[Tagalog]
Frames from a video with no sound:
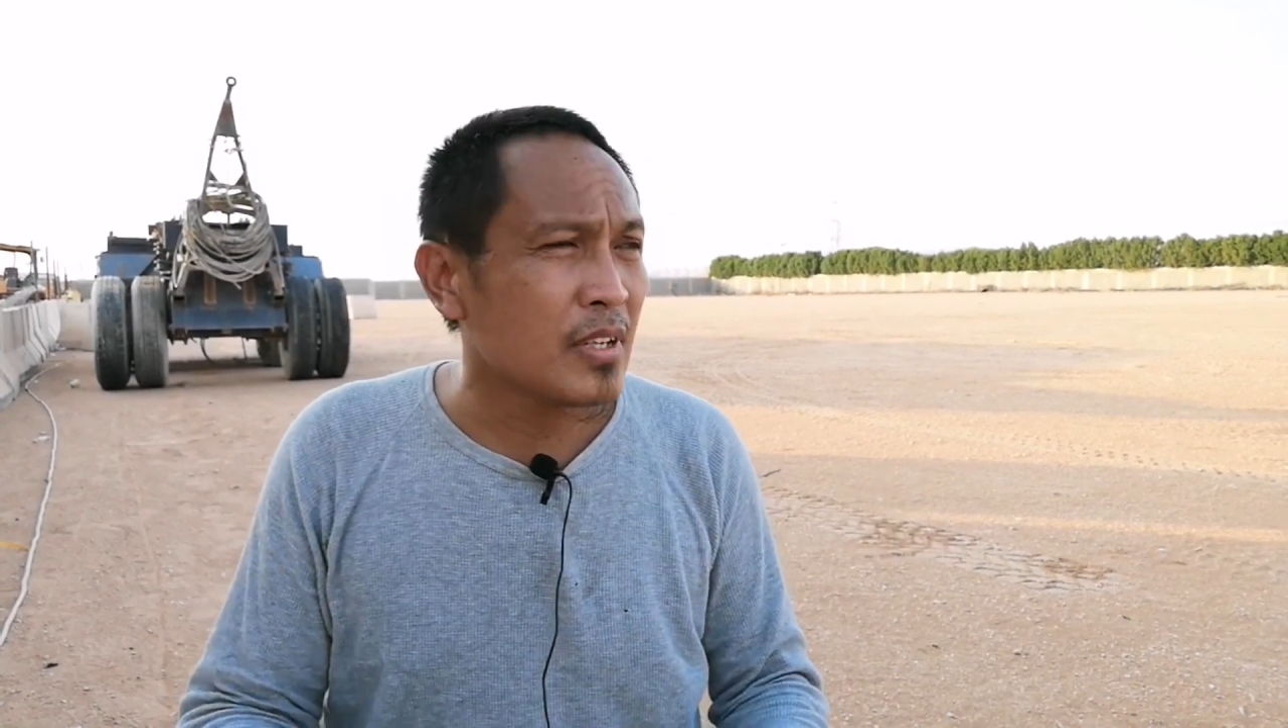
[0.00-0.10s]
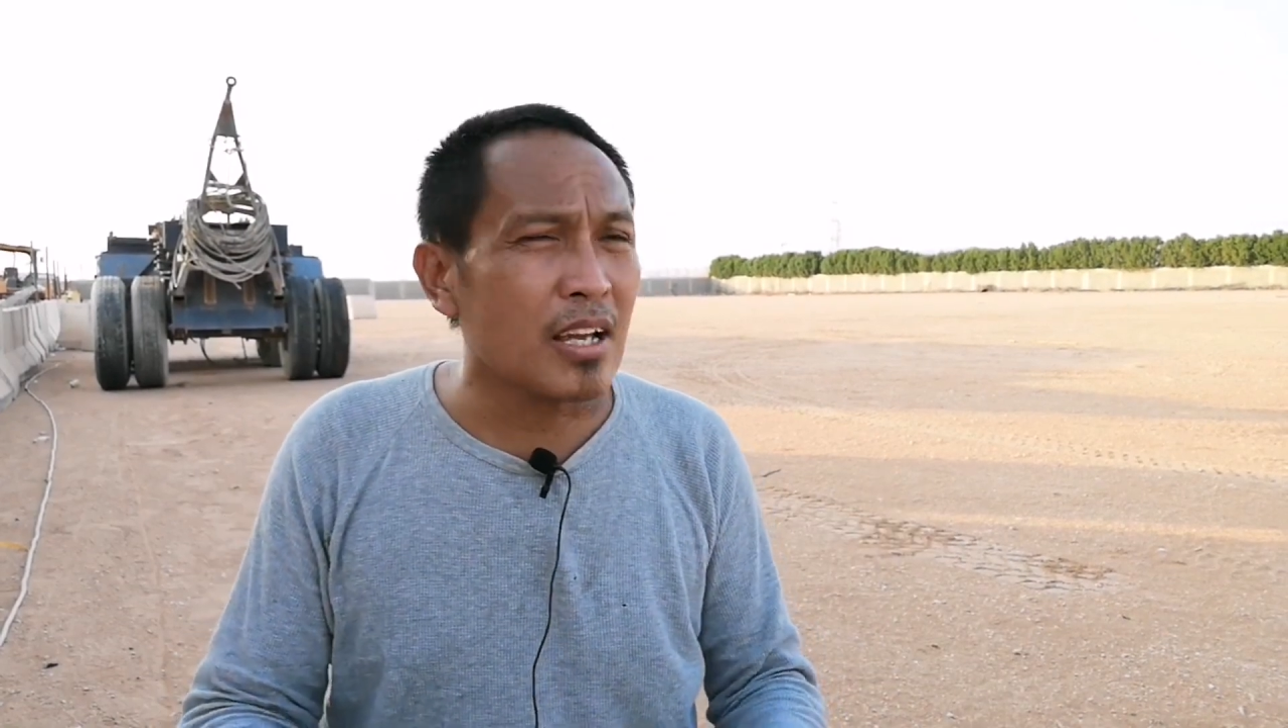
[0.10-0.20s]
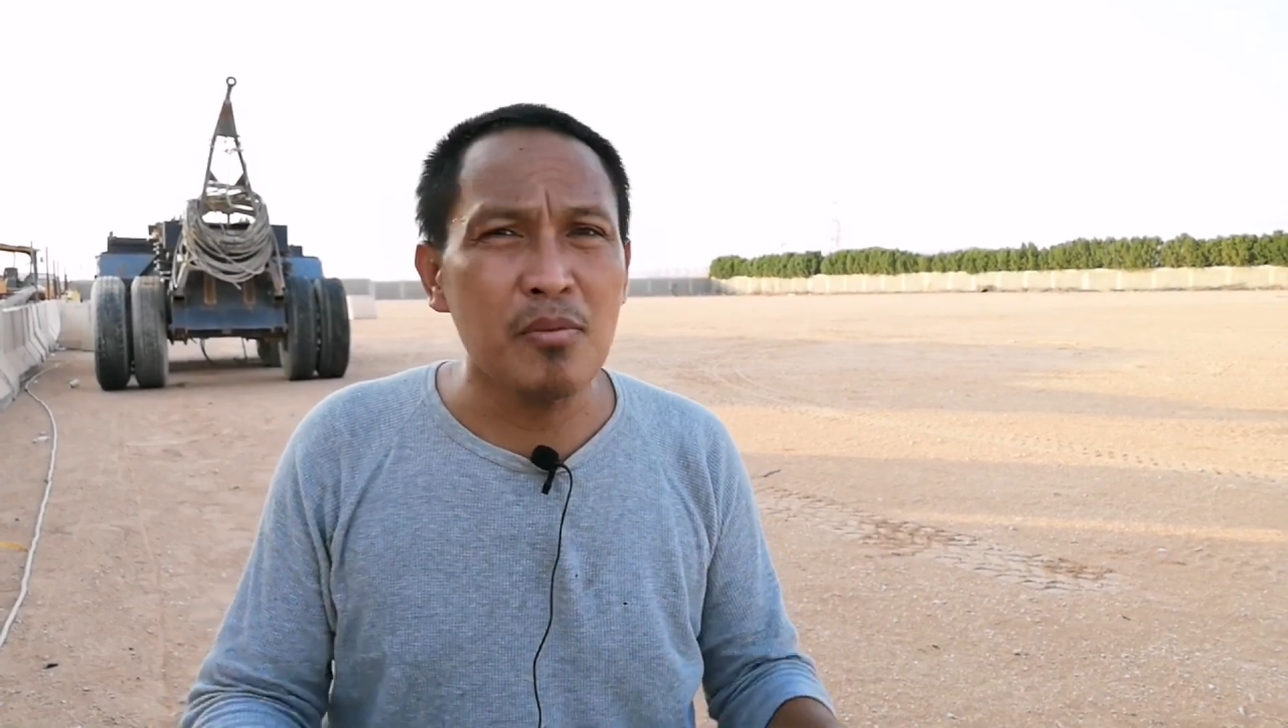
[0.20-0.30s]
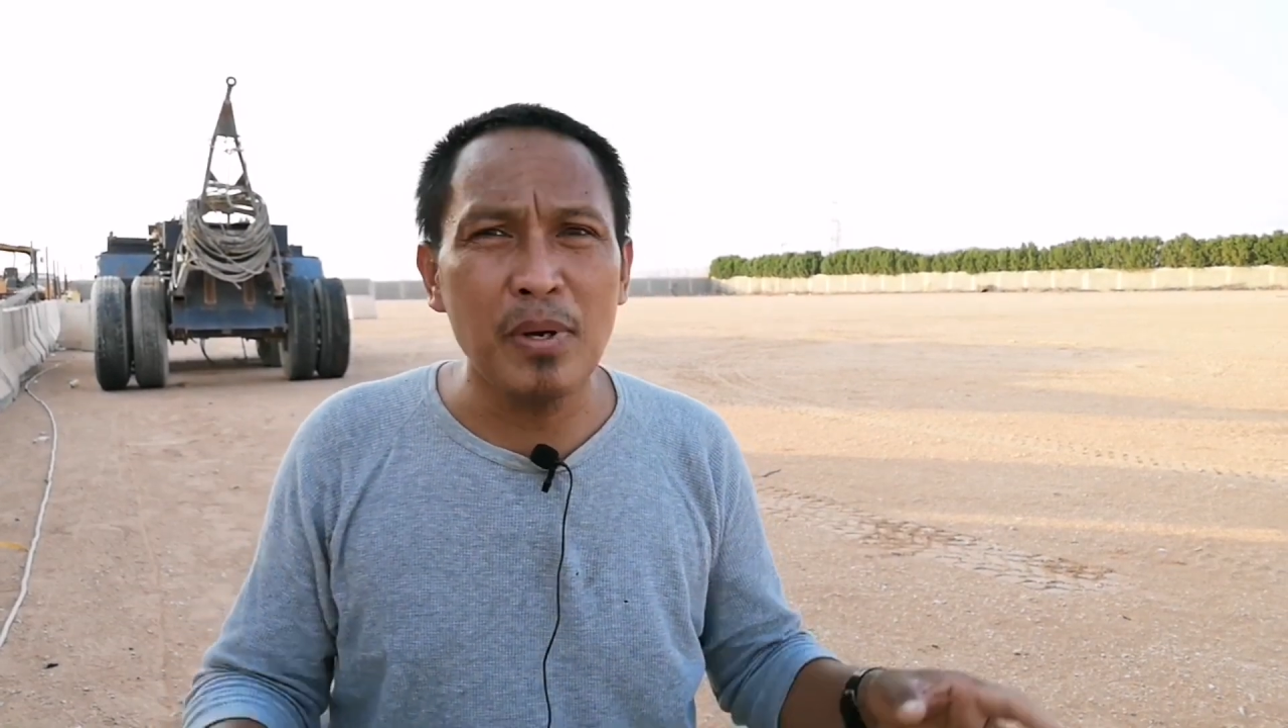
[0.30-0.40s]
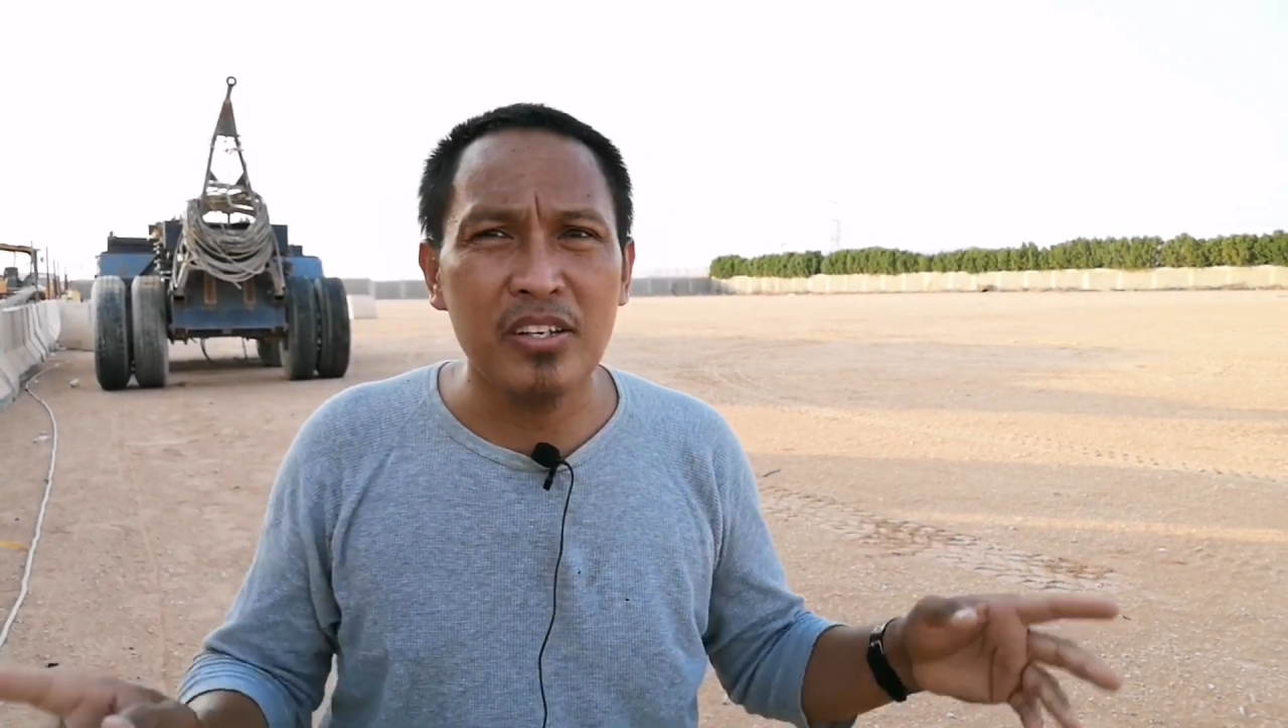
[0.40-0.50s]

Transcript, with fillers: sa aking